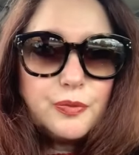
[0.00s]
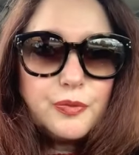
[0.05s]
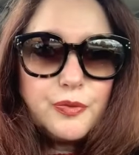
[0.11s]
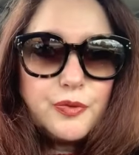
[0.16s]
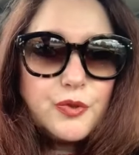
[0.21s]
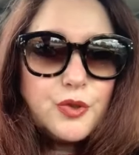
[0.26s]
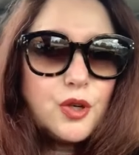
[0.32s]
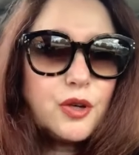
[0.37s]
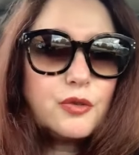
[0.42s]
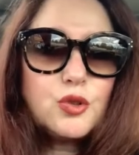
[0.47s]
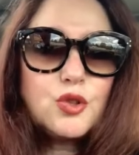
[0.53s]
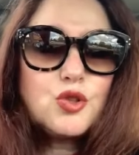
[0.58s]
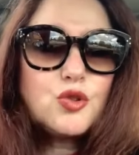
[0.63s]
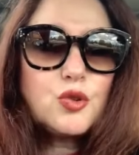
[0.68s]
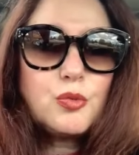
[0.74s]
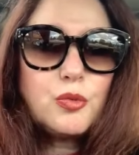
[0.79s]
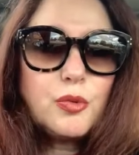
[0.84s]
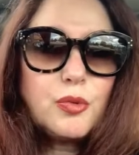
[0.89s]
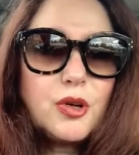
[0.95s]
все равно
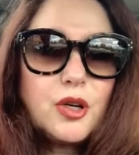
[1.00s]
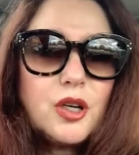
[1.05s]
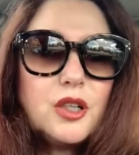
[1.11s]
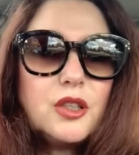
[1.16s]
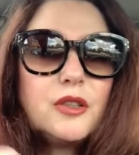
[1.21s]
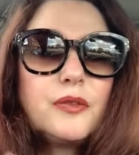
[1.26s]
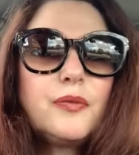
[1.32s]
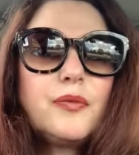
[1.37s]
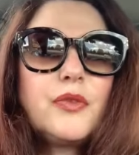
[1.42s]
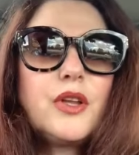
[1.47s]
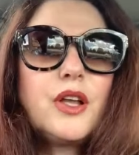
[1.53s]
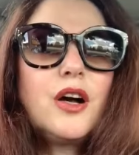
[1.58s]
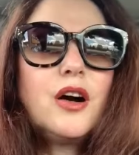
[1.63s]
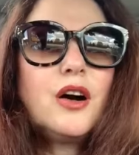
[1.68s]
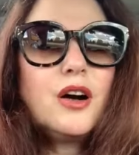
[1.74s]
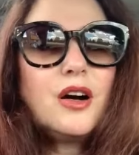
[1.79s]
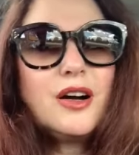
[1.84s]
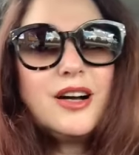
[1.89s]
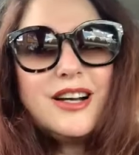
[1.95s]
ничего не помогает.
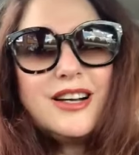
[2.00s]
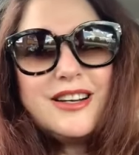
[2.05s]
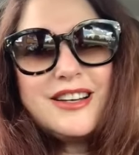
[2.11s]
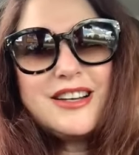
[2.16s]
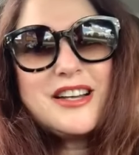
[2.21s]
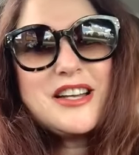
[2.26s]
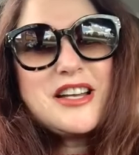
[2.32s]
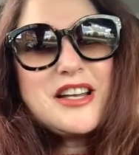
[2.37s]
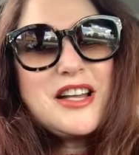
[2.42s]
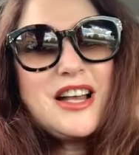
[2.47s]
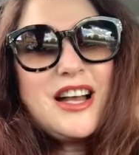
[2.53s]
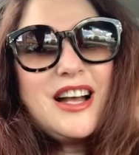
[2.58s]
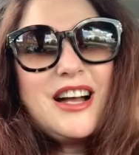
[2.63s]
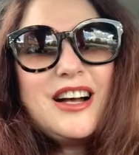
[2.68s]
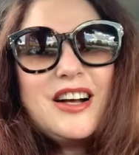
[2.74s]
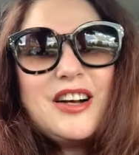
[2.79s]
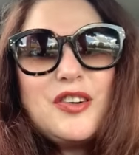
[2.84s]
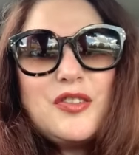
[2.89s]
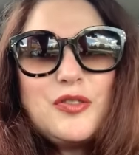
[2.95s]
А,
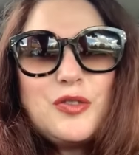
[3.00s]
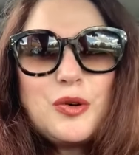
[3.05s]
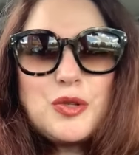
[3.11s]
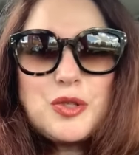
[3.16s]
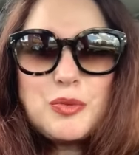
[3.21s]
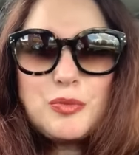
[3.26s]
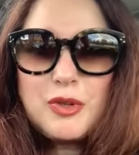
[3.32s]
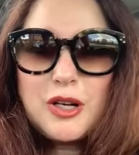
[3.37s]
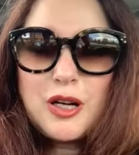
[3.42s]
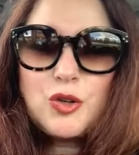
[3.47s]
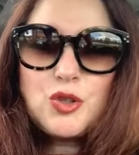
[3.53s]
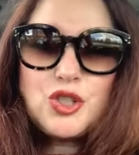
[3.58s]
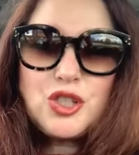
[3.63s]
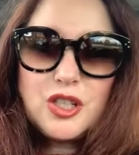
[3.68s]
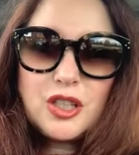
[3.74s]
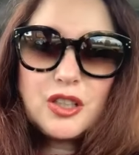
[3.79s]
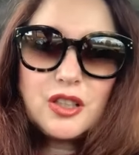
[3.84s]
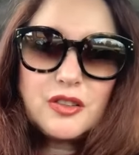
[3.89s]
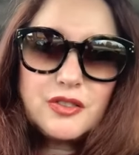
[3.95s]
в общем,
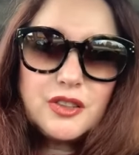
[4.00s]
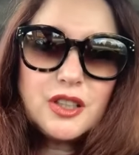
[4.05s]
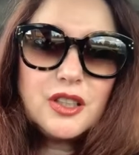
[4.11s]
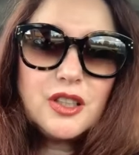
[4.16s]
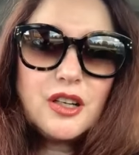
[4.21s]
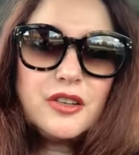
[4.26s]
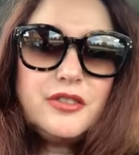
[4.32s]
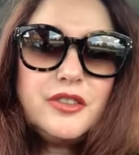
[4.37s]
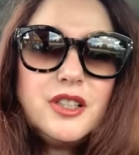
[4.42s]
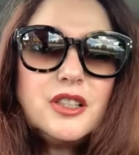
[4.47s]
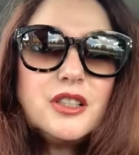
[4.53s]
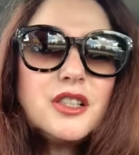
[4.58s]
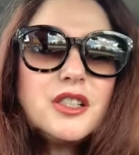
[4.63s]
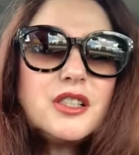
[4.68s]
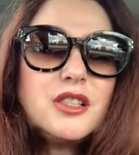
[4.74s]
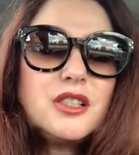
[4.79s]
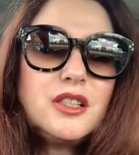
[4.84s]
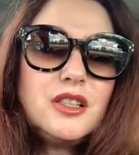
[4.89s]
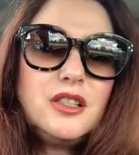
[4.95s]
короче, я так
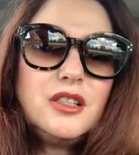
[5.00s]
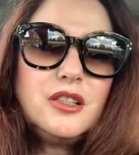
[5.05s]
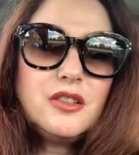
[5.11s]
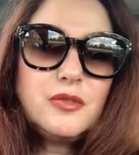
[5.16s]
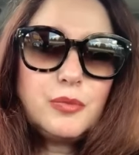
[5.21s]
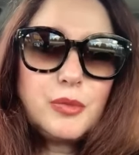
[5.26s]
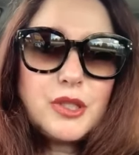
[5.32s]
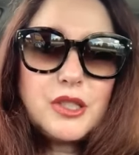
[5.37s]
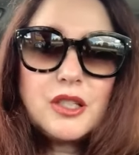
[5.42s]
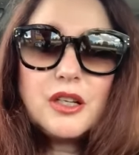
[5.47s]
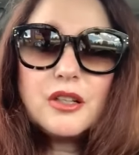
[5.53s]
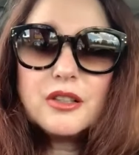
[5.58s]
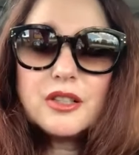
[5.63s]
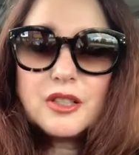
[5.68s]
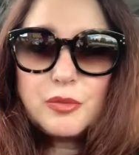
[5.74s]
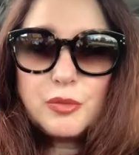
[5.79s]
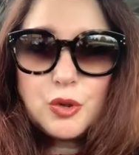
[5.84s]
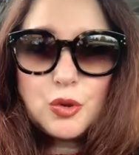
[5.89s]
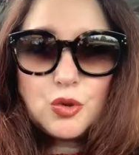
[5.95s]
вдохновилась и
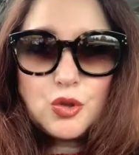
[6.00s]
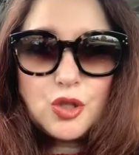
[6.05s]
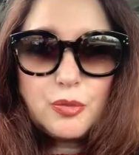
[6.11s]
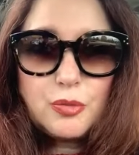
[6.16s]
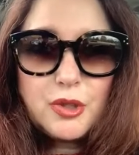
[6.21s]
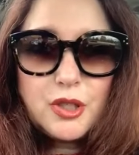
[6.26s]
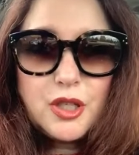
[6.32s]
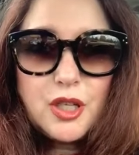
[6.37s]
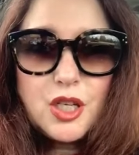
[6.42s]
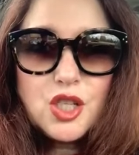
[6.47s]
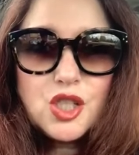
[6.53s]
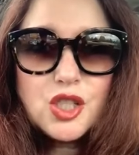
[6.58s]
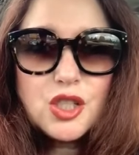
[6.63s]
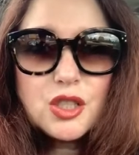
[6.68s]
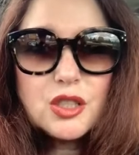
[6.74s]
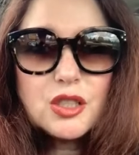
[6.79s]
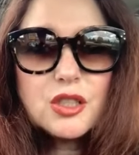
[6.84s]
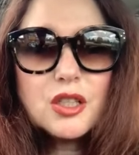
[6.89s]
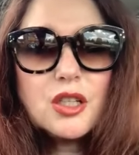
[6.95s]
поставила себе тоже
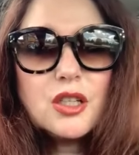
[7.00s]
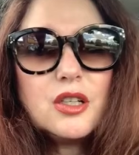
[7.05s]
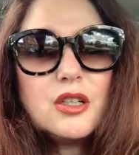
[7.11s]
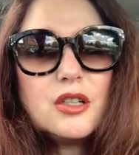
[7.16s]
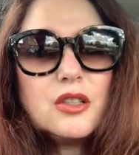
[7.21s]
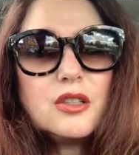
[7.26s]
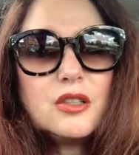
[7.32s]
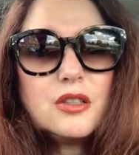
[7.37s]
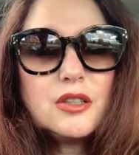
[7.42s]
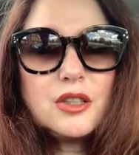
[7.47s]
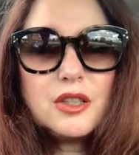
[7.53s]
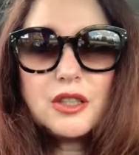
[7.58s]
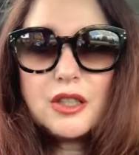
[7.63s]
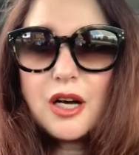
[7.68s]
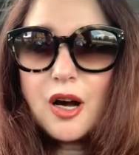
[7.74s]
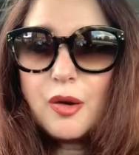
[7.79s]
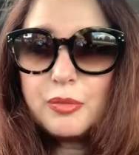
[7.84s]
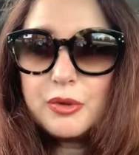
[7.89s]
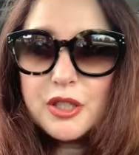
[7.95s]
application, а,
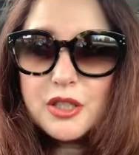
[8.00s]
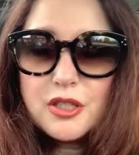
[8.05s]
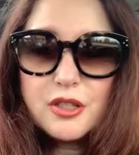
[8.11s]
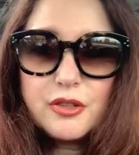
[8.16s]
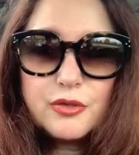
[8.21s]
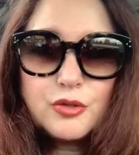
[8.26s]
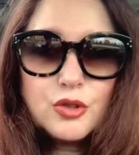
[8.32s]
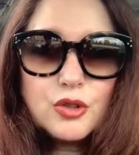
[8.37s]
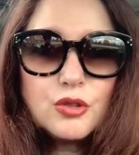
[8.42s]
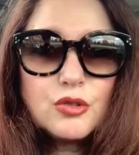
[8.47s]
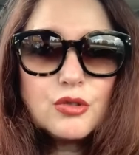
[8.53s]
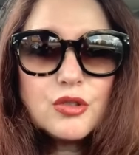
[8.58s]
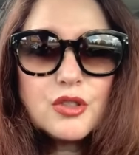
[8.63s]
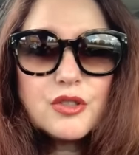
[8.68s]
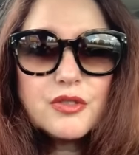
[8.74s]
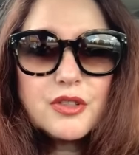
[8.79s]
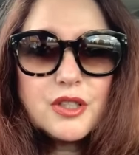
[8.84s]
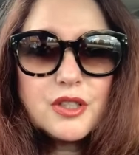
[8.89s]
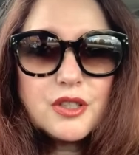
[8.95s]
этот ап на телефон, он
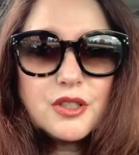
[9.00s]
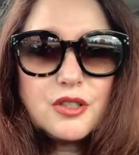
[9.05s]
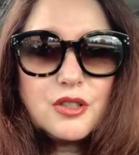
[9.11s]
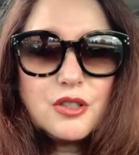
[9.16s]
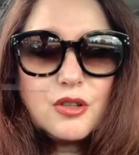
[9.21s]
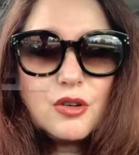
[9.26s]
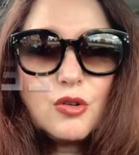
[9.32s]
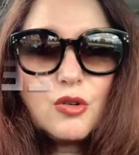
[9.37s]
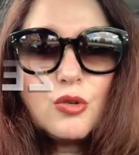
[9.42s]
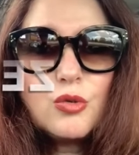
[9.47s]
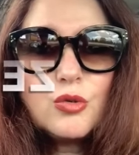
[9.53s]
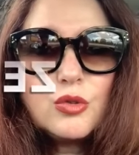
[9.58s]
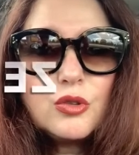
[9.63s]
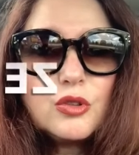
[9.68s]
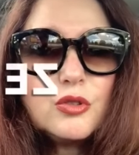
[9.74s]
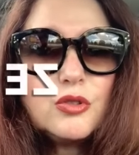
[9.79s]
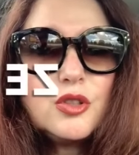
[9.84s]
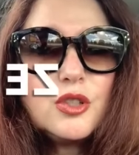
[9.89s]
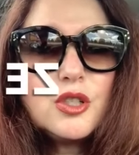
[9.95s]
называется Zero,
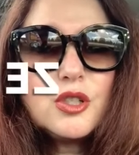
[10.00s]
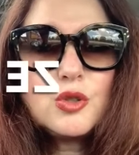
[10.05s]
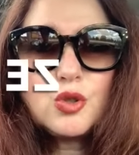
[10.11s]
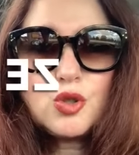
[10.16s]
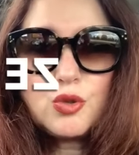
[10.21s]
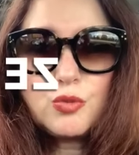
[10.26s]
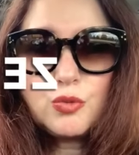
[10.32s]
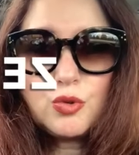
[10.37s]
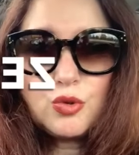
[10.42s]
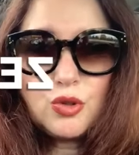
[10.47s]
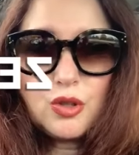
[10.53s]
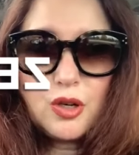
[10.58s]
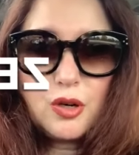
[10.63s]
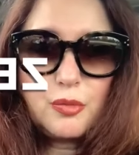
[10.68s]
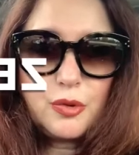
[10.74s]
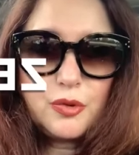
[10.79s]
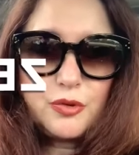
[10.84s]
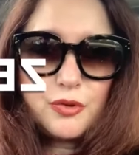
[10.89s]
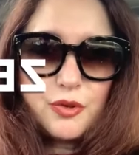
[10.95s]
но есть очень
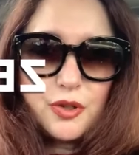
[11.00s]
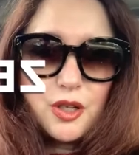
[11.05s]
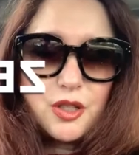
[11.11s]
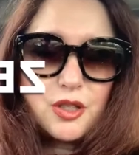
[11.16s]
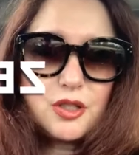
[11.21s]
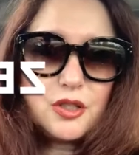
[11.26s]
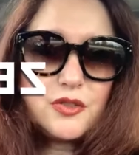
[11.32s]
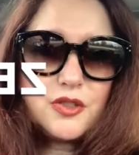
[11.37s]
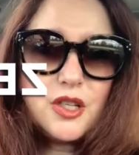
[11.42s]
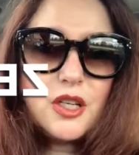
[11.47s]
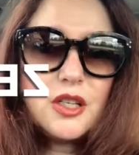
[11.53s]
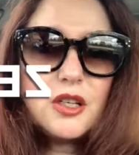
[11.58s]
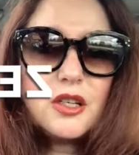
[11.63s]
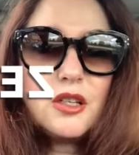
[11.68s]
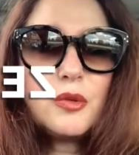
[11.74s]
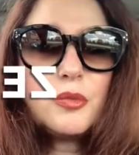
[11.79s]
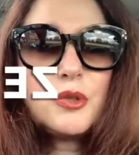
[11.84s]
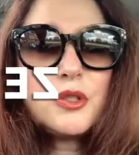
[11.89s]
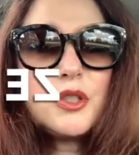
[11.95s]
много апов разных
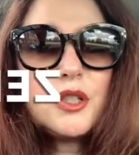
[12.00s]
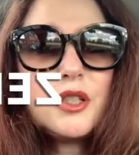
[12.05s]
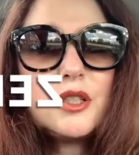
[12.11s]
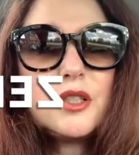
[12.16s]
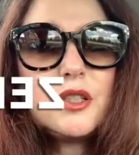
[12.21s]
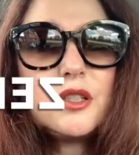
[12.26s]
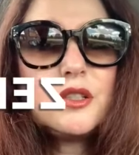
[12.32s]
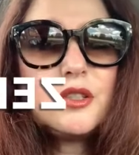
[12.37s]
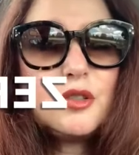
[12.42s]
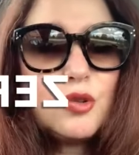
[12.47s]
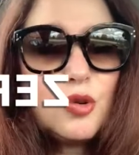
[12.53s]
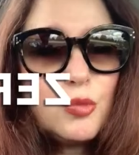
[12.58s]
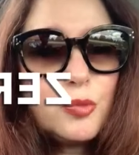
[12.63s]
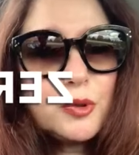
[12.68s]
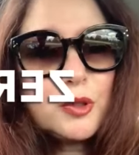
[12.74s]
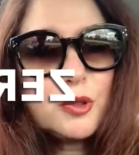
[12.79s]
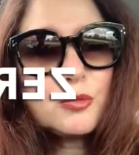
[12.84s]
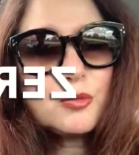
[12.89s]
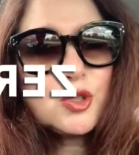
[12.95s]
всяких. Я поставила этот Zero,
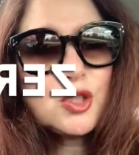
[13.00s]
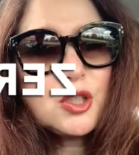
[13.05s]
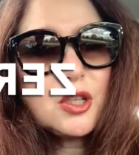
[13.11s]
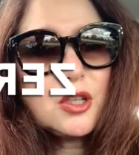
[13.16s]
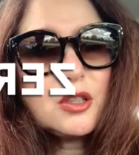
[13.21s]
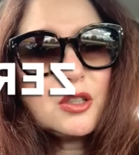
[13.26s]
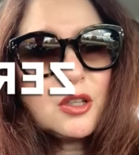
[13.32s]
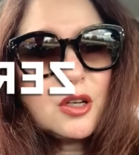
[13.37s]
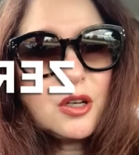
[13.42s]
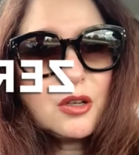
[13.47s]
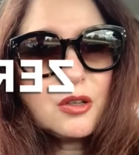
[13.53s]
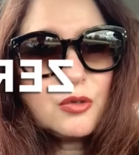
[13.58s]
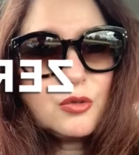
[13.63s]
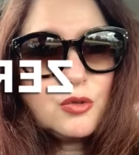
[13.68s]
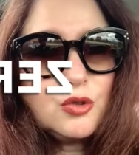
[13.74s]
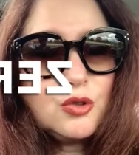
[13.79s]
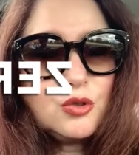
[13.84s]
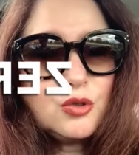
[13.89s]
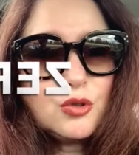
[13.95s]
потому что она,
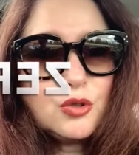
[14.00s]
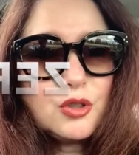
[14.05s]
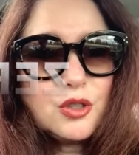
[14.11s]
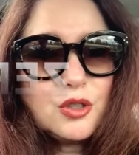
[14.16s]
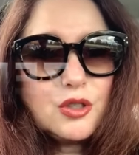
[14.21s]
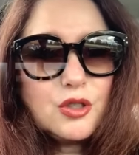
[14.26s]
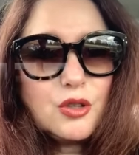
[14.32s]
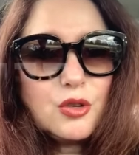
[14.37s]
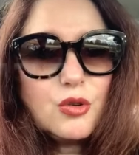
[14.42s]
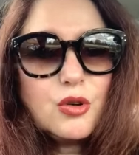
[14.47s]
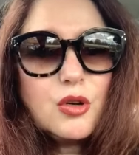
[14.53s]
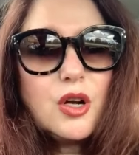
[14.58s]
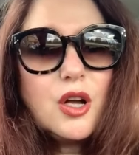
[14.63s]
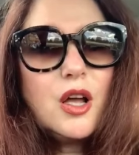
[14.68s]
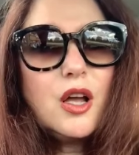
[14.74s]
у нее этот Zero,